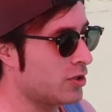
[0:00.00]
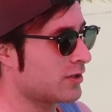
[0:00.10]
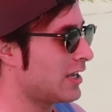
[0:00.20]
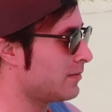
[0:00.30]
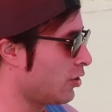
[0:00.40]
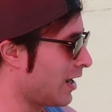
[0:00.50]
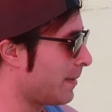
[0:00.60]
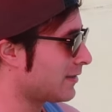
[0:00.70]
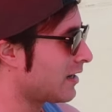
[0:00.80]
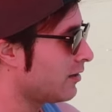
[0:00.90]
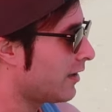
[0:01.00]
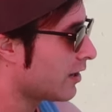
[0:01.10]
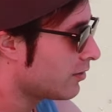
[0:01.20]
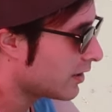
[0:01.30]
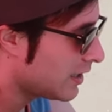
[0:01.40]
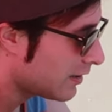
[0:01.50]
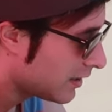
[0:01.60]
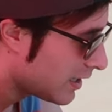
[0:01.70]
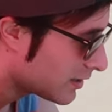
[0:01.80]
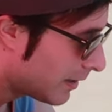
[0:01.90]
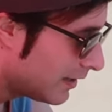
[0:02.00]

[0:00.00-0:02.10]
pues es mejor apartarlo, dejarlo aquí atrás,